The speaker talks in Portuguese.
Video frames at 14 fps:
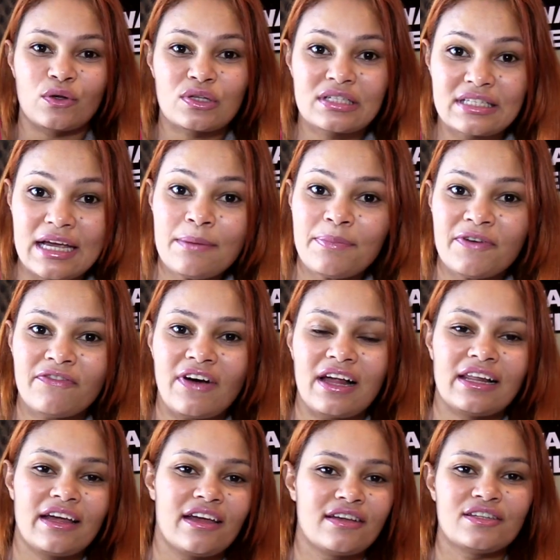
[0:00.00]
Eu sempre
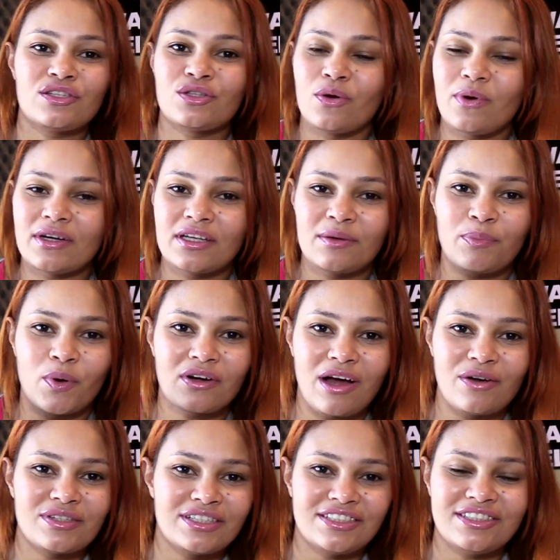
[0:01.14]
falei, estou aqui por
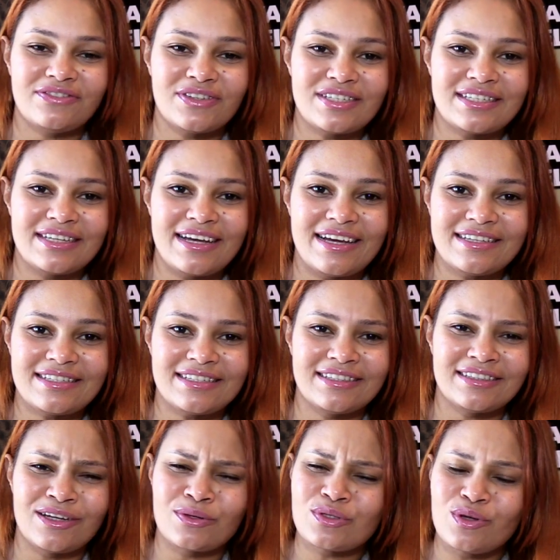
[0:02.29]
causa de vocês,
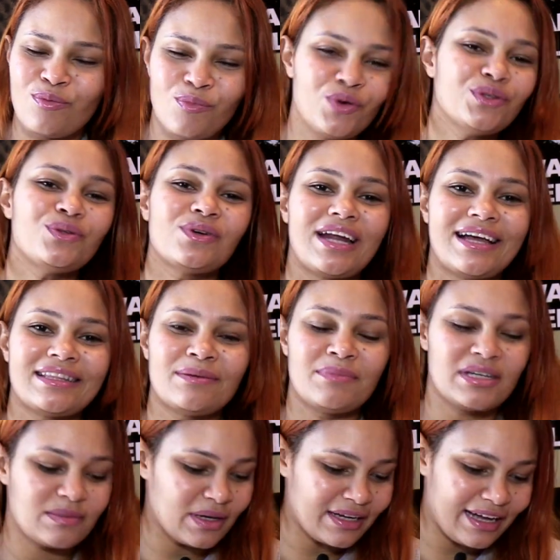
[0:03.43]
então sou muito grata
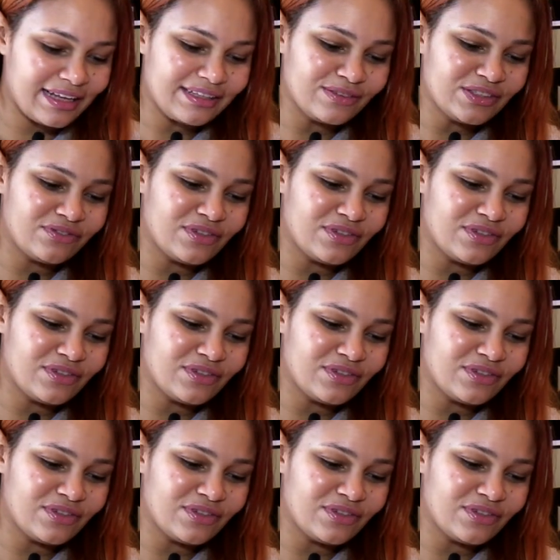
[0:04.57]
mesmo a cada um de